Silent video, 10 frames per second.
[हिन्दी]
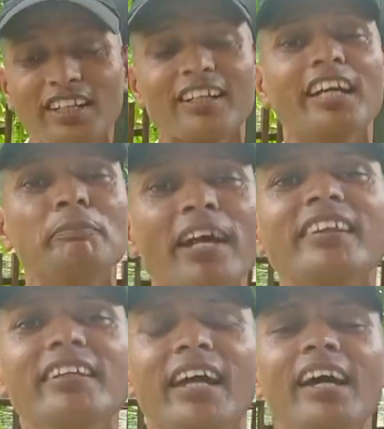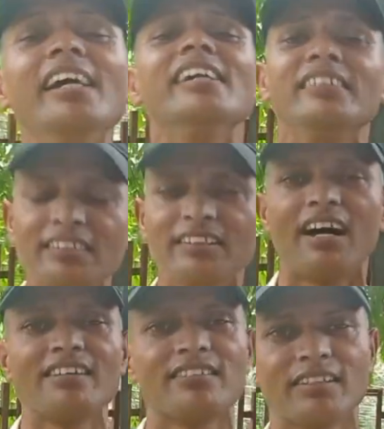ईयर का एक व्यक्ति है जिसने
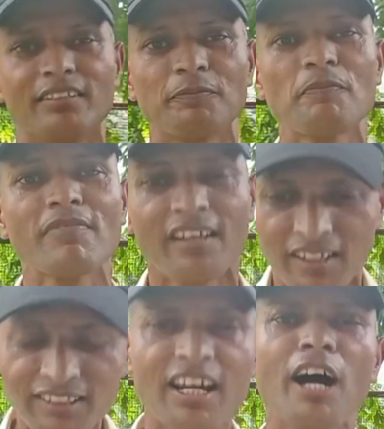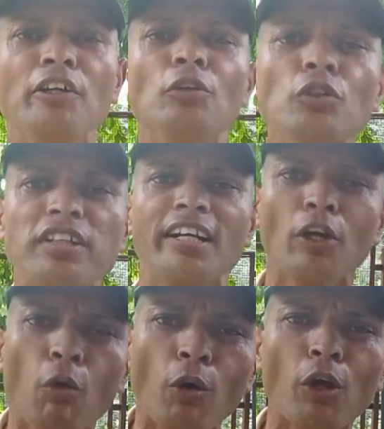आज तक जहाँ हिंदुस्तान
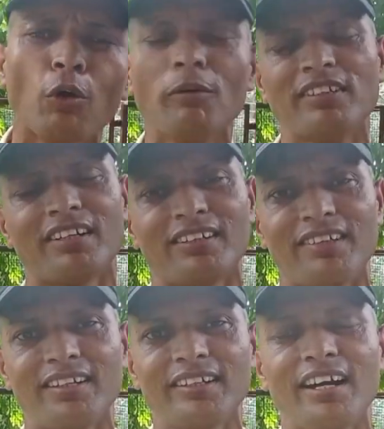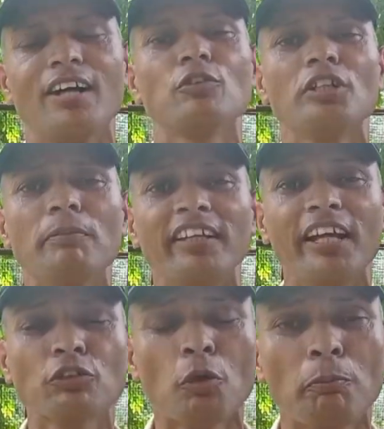के कोने कोने में जाकर रक्तदान किया आज उसने
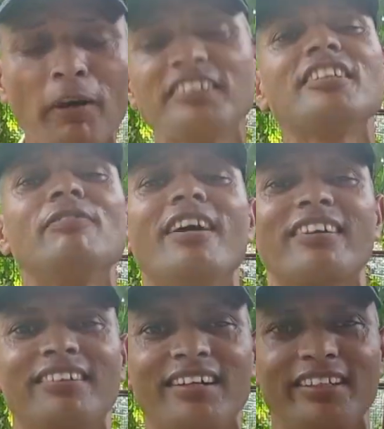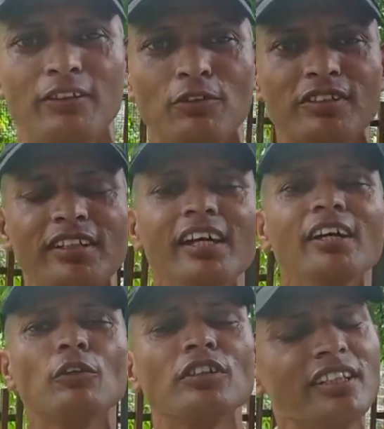एक सौ पच्चीस बार रक्तदान किया दोस्त तो